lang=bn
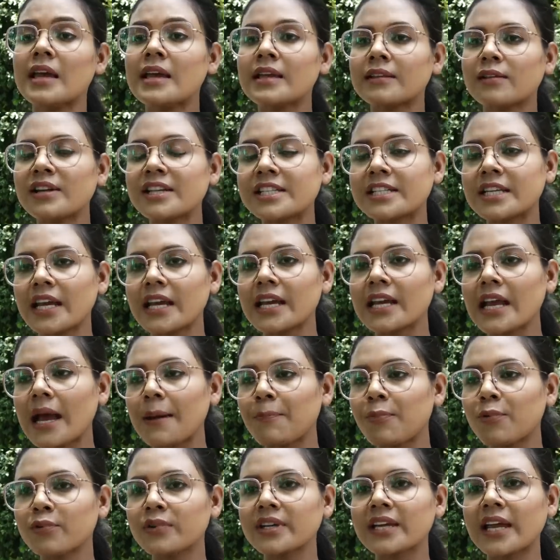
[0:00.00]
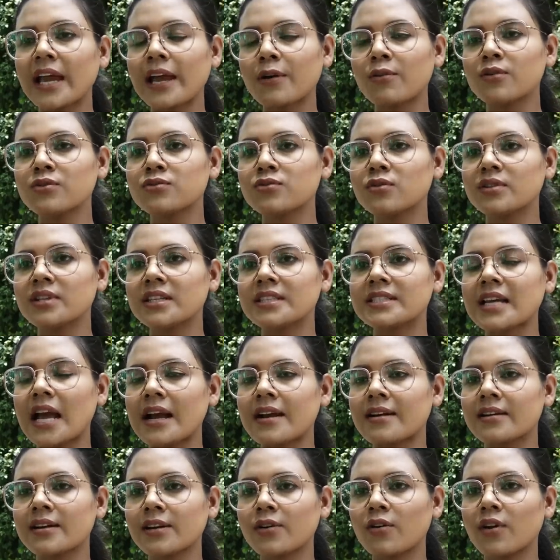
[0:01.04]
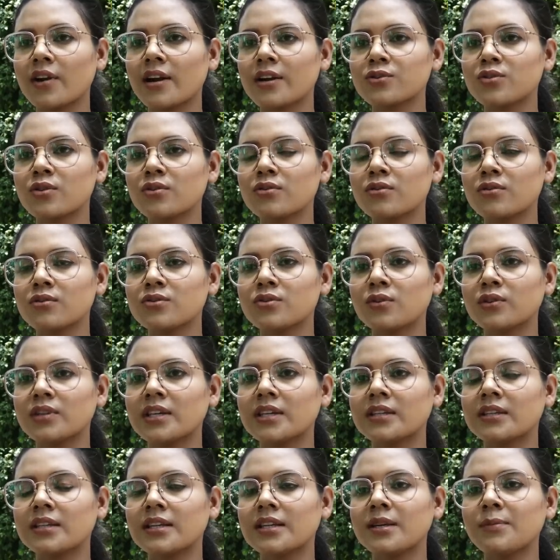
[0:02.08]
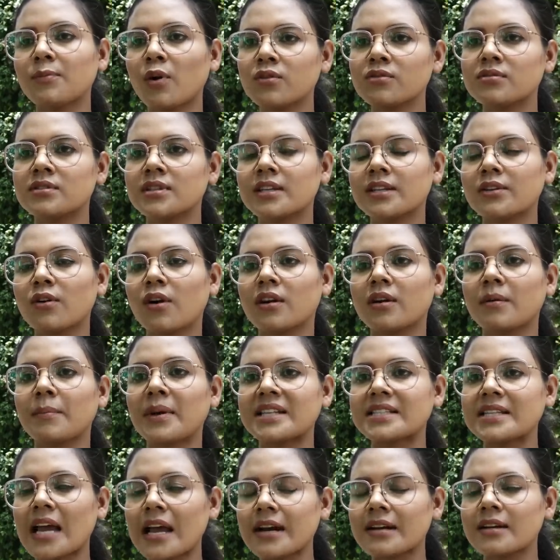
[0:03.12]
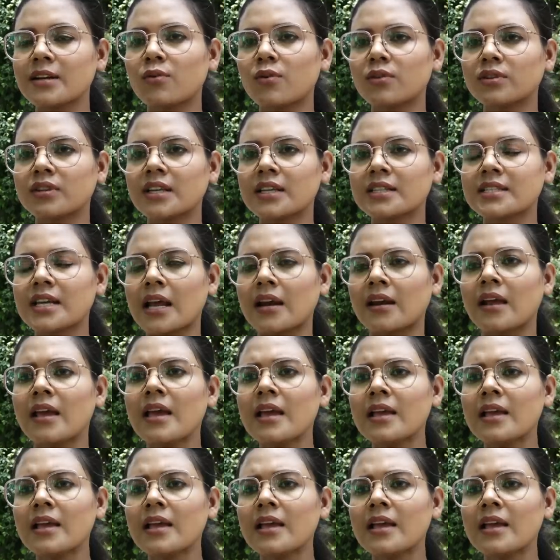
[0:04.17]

তাহলে সেই আপুটি এখন যদি চাকরি করার জন্য যদি তিনি মনস্থির করেন বা চাকরি করতে চান